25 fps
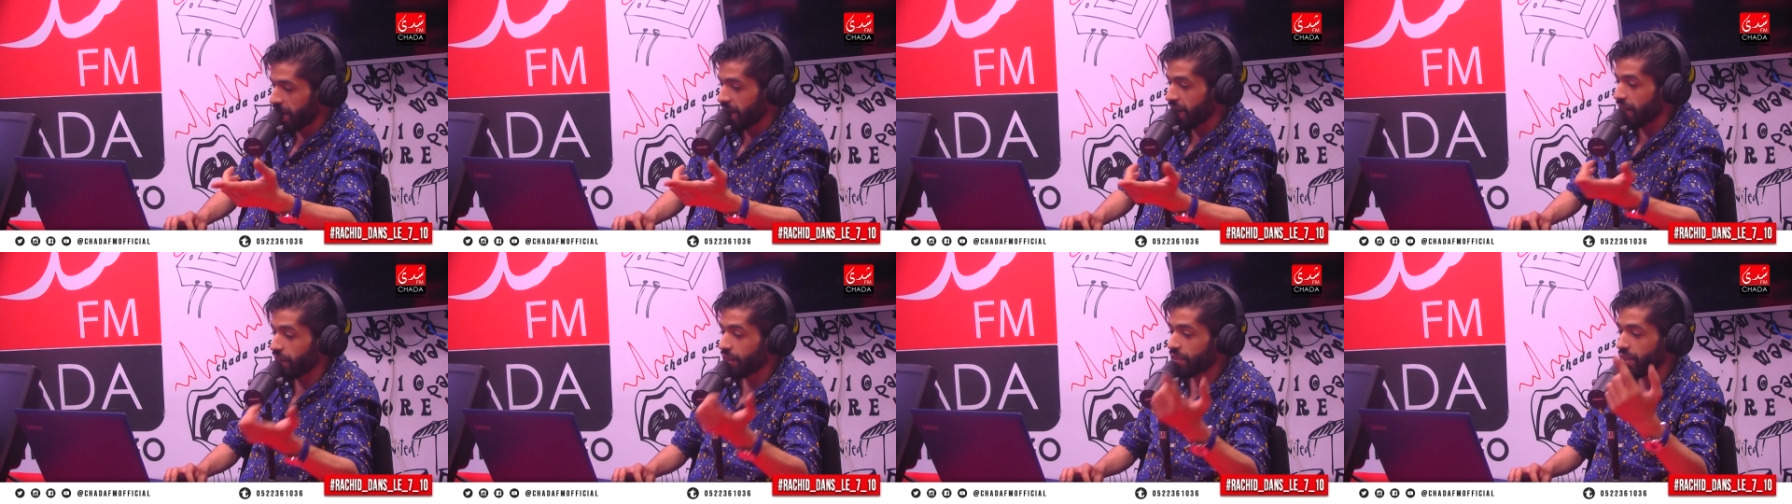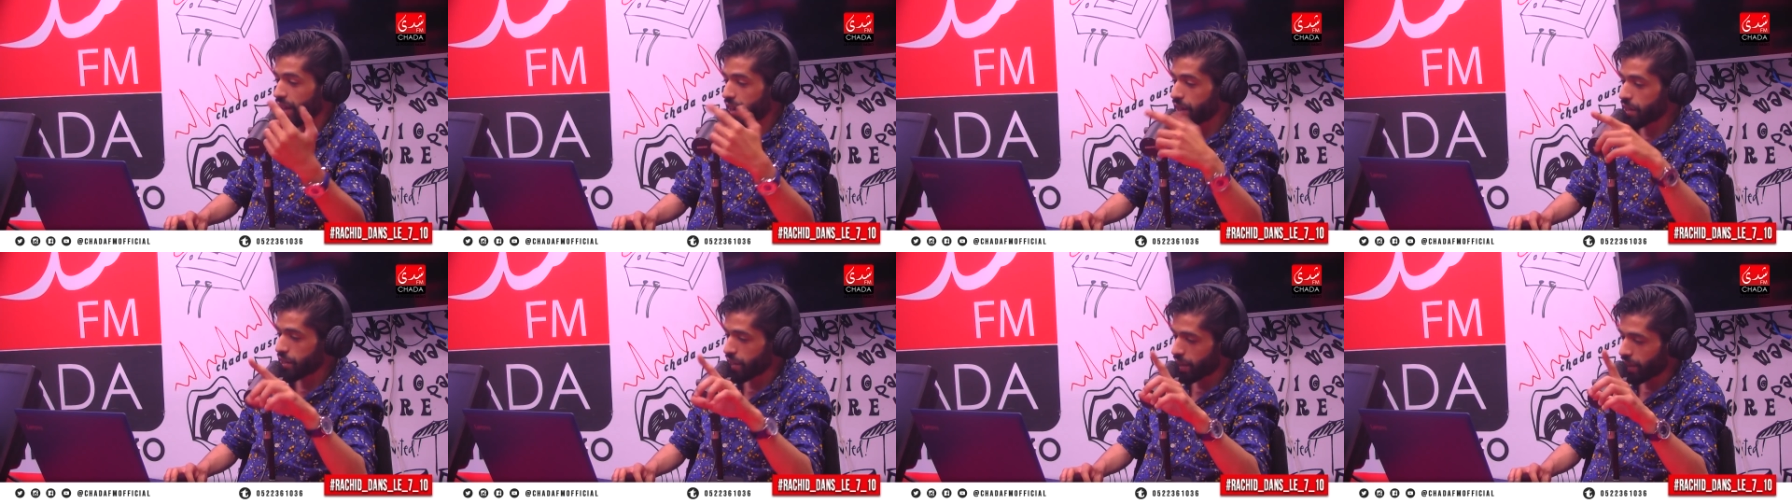
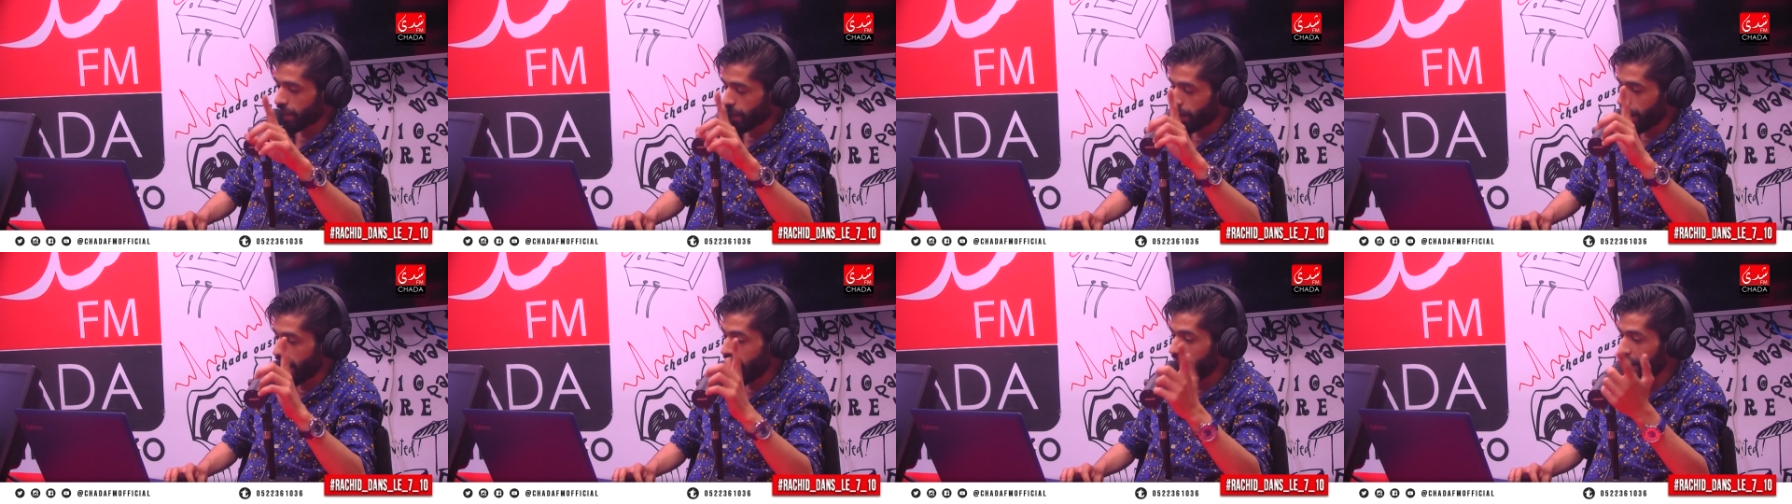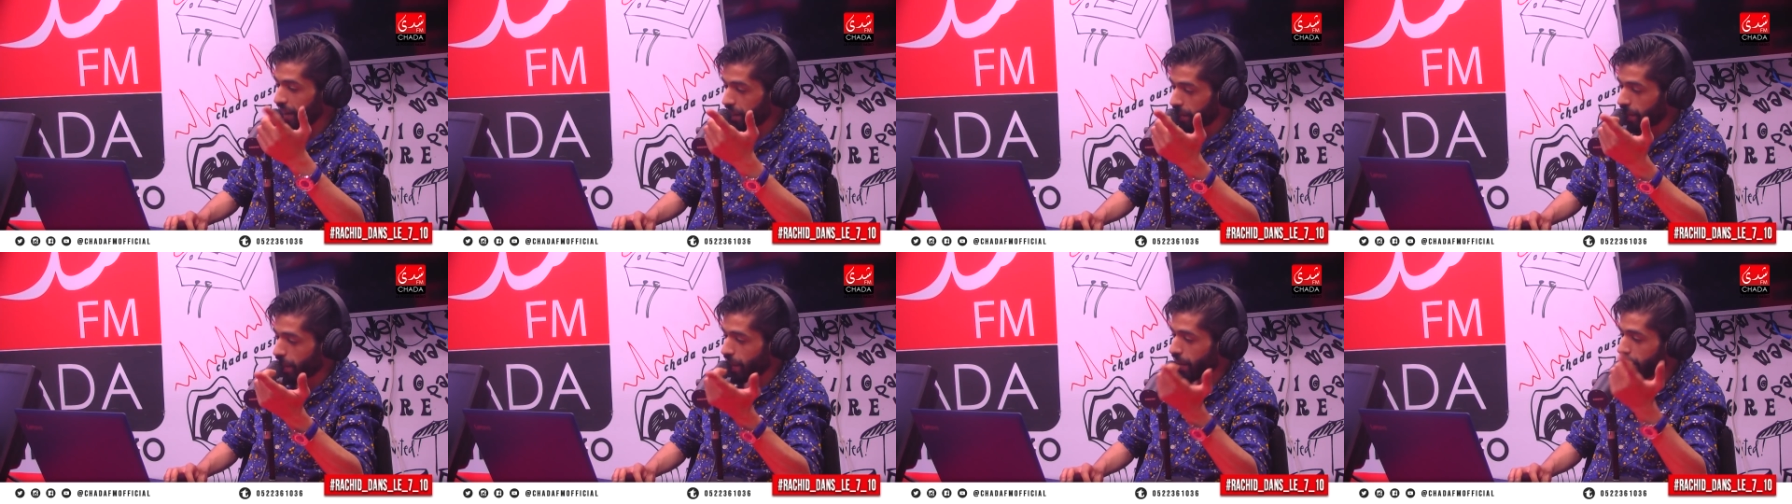لدرجه
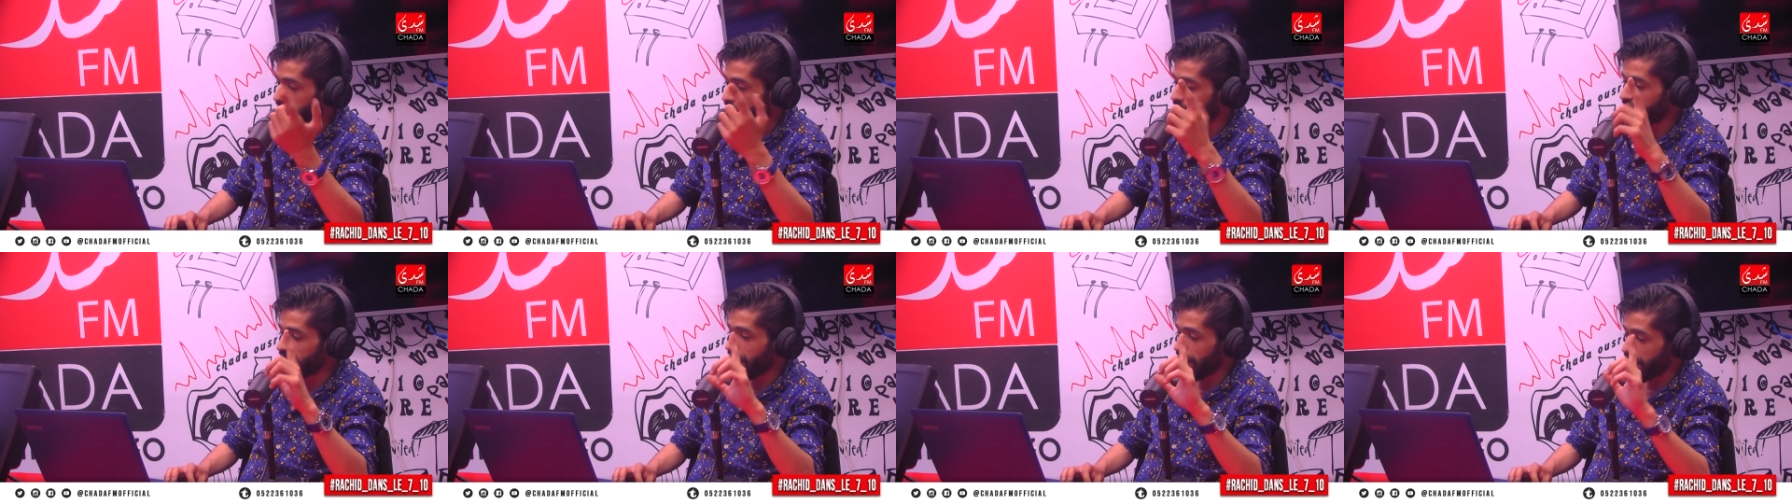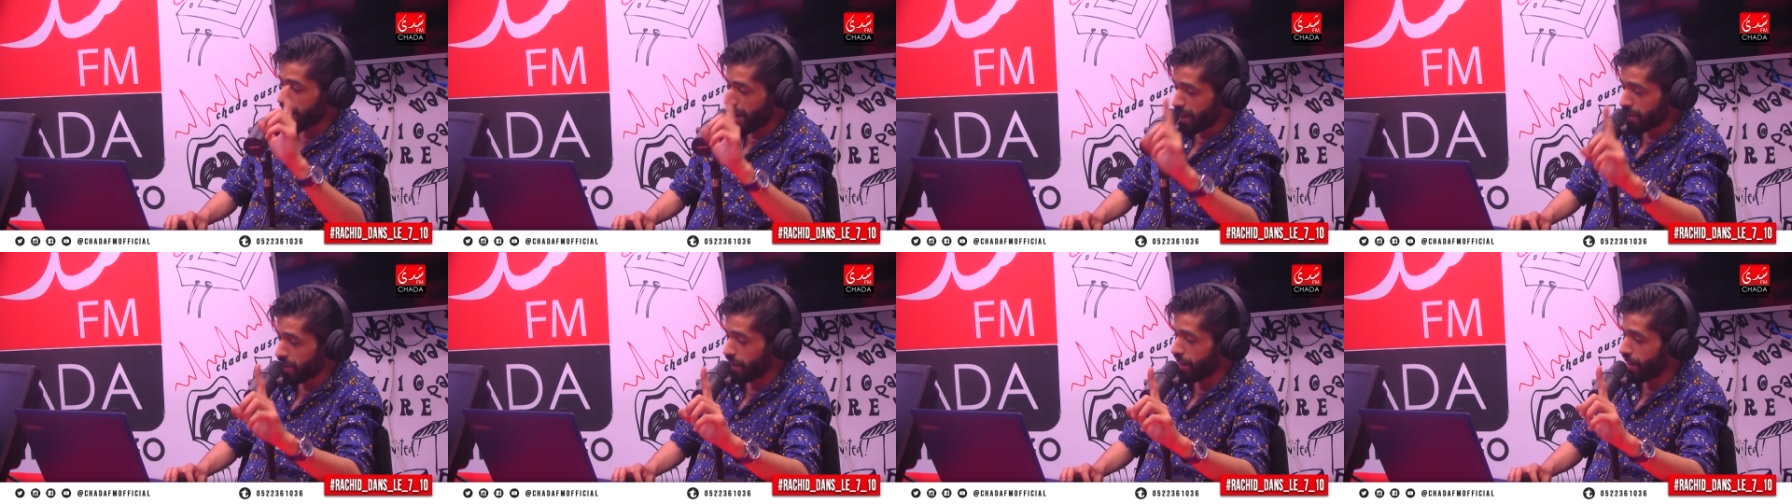الخريطه
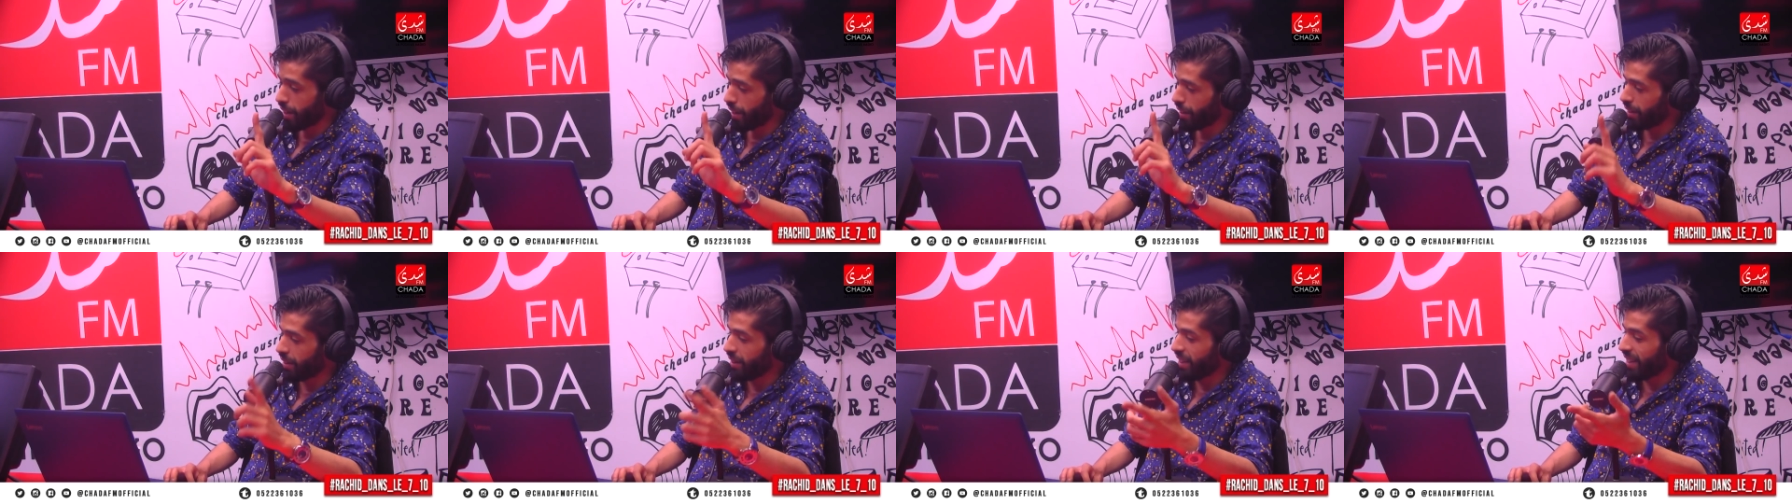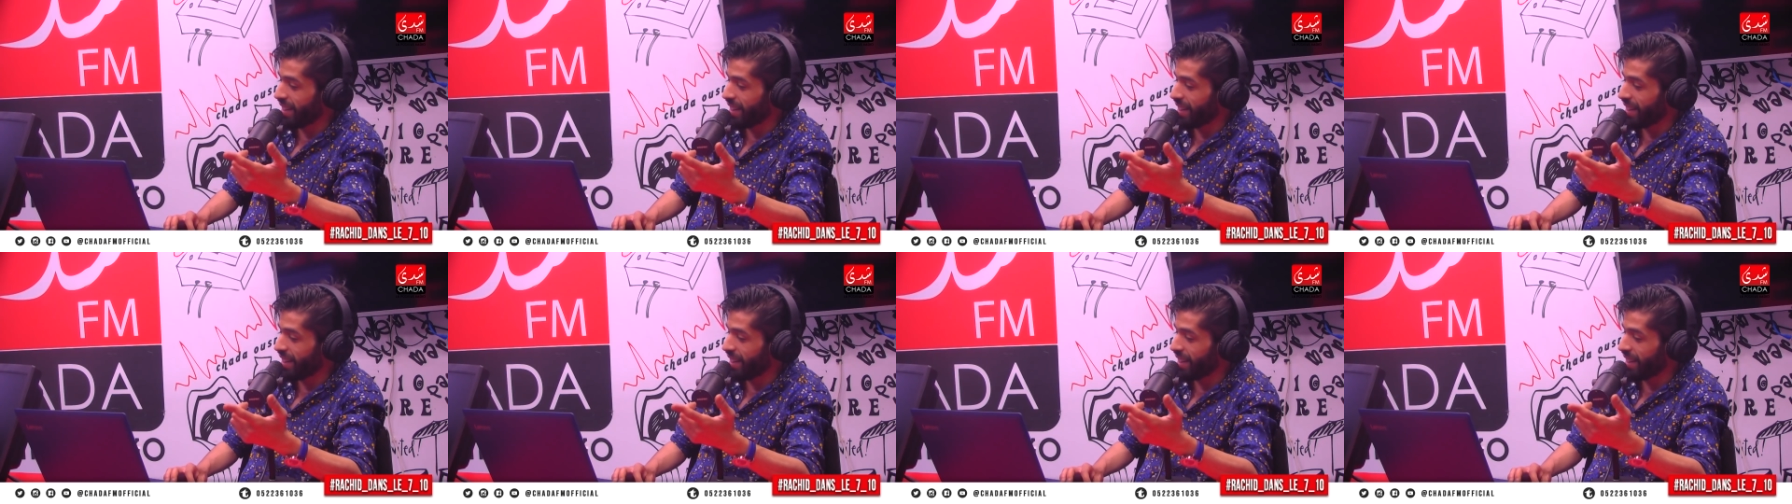الكاتالانيه